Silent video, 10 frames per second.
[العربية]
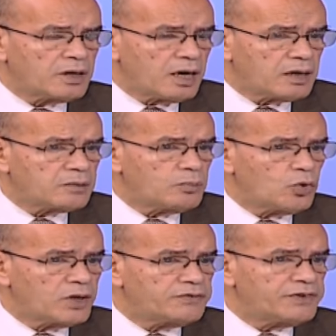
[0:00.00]
الحرب
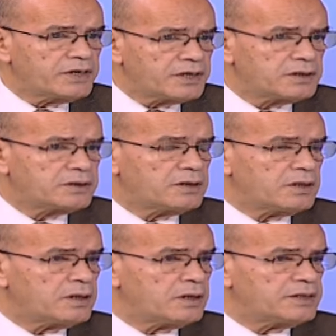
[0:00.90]
ولفكرة
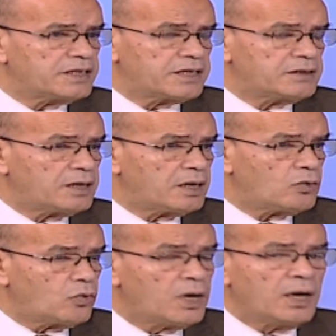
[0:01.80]
آه، نتنياهو